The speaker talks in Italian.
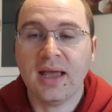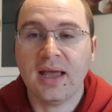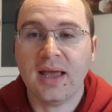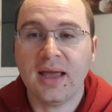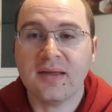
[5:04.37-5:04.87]

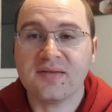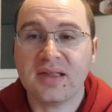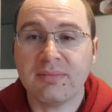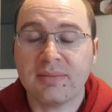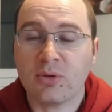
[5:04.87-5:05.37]
è
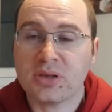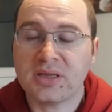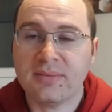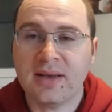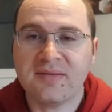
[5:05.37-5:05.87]
sempre
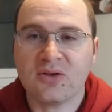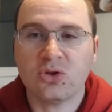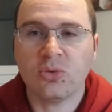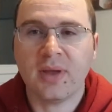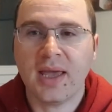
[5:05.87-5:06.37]
possibile.
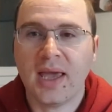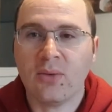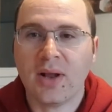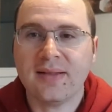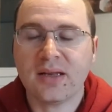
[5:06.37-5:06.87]
Secondo me è
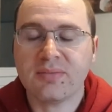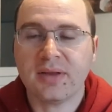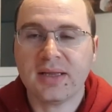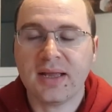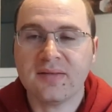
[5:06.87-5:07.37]
un'altra
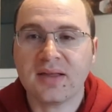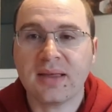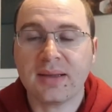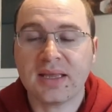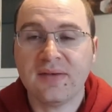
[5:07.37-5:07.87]
esperienza
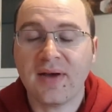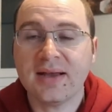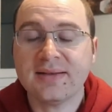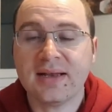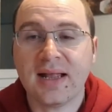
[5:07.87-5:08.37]
che chi va in
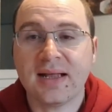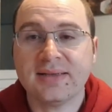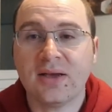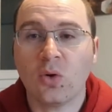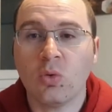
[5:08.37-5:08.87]

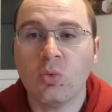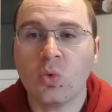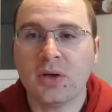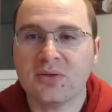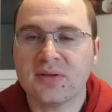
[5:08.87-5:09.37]
Thailandia o
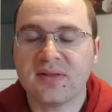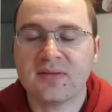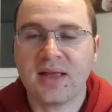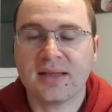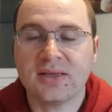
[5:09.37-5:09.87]
comunque nel sud-est
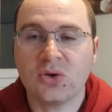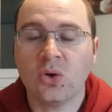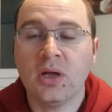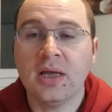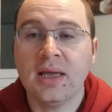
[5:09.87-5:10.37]

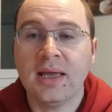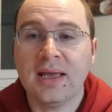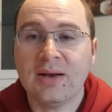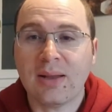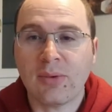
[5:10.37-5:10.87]
asiatico,
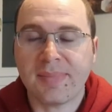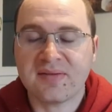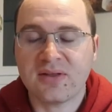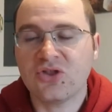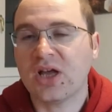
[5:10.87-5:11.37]
da una
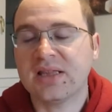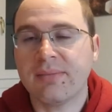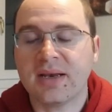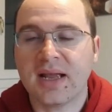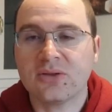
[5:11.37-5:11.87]
passeggiata al
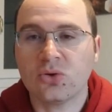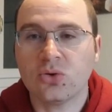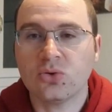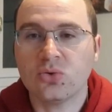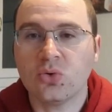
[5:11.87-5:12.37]
mercato
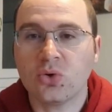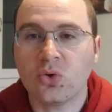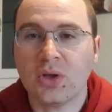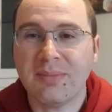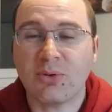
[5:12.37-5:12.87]

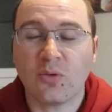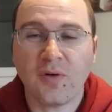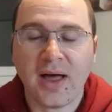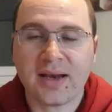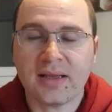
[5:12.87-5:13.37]
notturno e
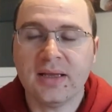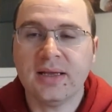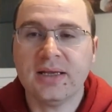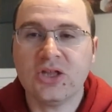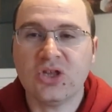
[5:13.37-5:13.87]
provare
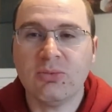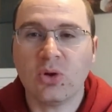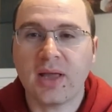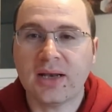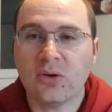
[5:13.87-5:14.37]
i cibi
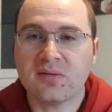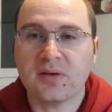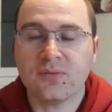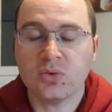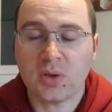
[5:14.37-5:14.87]
locali in fast
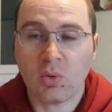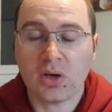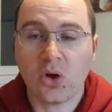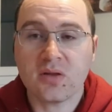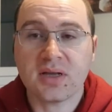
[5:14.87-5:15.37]
food è
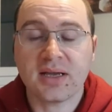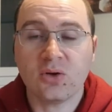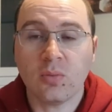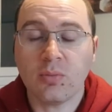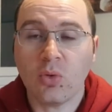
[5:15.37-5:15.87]
qualcosa che
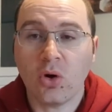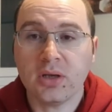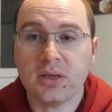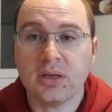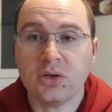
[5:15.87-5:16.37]
non
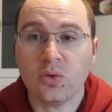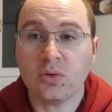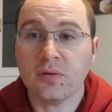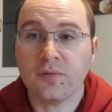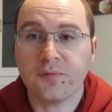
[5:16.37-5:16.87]
puoi
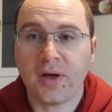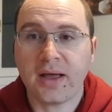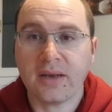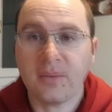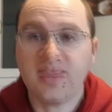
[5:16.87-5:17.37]
non
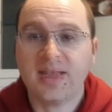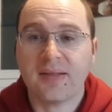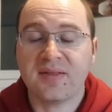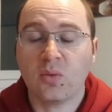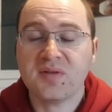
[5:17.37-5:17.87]
fare. Vedi
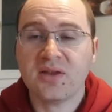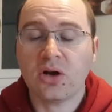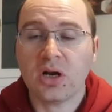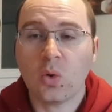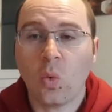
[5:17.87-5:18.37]
ragazzi, queste
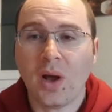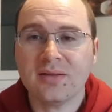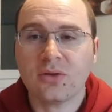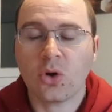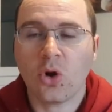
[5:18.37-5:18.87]
erano le
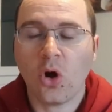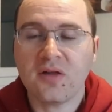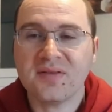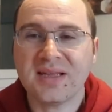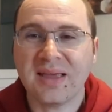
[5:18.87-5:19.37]
quattro
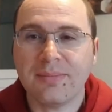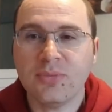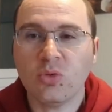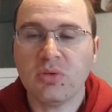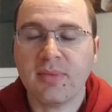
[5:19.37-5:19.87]
cose che
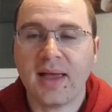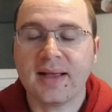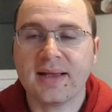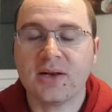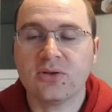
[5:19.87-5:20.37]
più mi
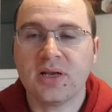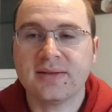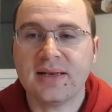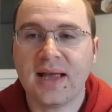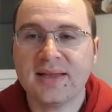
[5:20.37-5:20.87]
mancano della
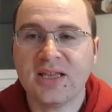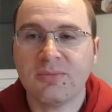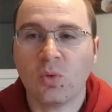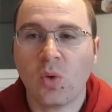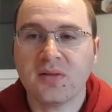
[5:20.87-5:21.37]
Thailandia
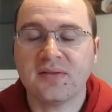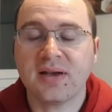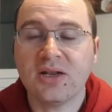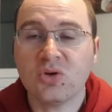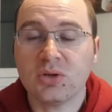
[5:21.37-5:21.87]
dopo quasi
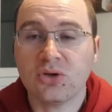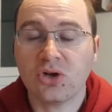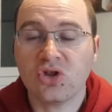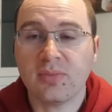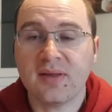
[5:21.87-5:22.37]

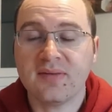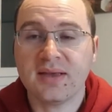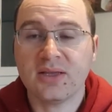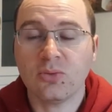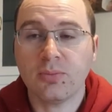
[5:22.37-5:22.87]
13-14 mesi
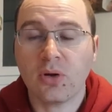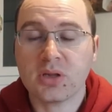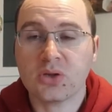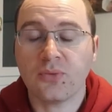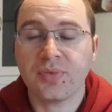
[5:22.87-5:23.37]
che non
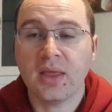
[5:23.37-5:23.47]
posso